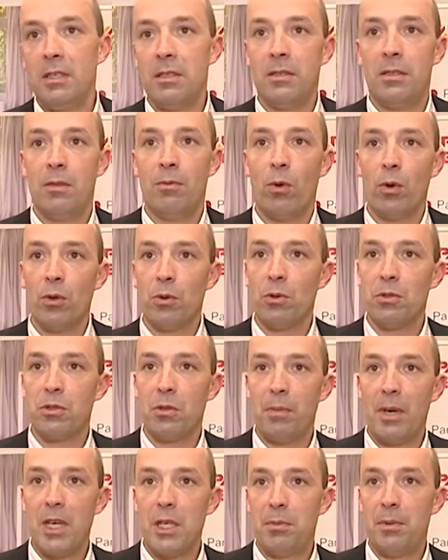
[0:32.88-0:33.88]
die Wohnung zum
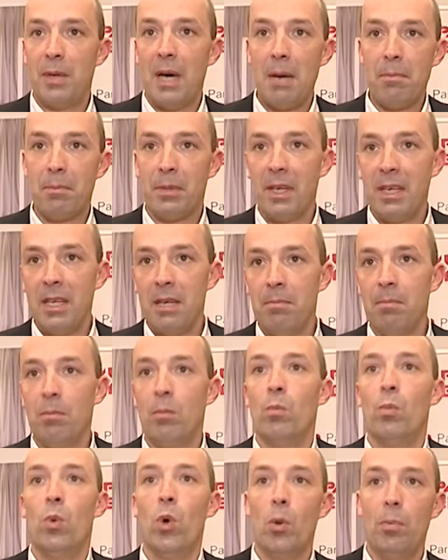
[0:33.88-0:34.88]
Beispiel abkleben,
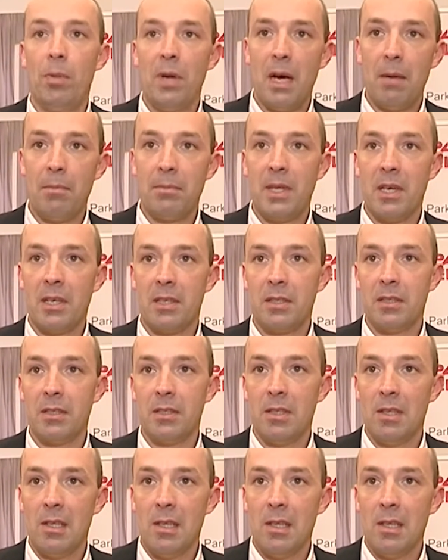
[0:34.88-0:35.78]
Möbel abdecken.